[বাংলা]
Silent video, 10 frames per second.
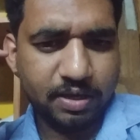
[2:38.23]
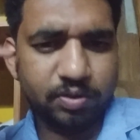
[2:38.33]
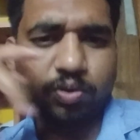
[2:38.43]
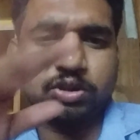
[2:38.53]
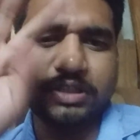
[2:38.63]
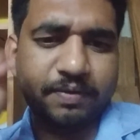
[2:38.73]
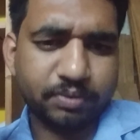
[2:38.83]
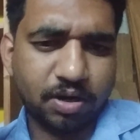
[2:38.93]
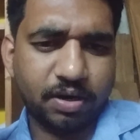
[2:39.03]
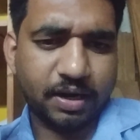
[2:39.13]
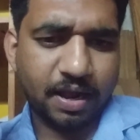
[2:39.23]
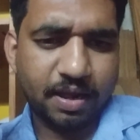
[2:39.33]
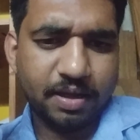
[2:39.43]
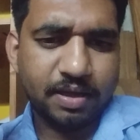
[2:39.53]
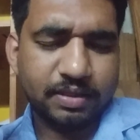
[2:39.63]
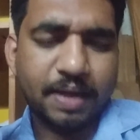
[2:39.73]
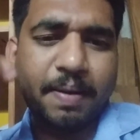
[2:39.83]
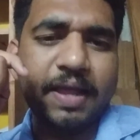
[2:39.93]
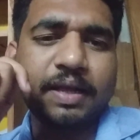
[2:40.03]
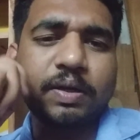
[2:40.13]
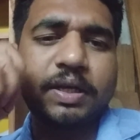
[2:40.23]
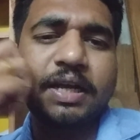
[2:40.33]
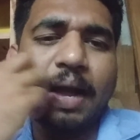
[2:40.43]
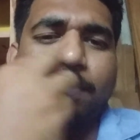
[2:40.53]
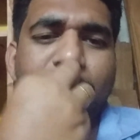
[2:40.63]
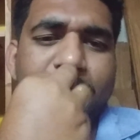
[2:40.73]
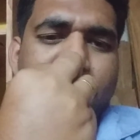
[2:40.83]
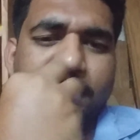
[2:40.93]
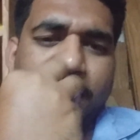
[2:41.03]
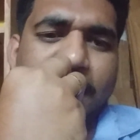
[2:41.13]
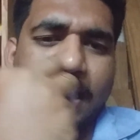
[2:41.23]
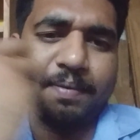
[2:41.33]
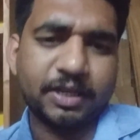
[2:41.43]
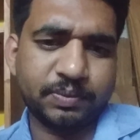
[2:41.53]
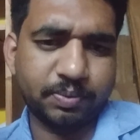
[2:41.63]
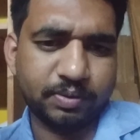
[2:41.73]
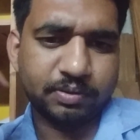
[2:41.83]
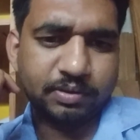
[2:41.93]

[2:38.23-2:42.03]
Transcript: দুধ চা পনেরো টাকা তাই ভাই কী খাবো আমরা কি খায় বাঁচবো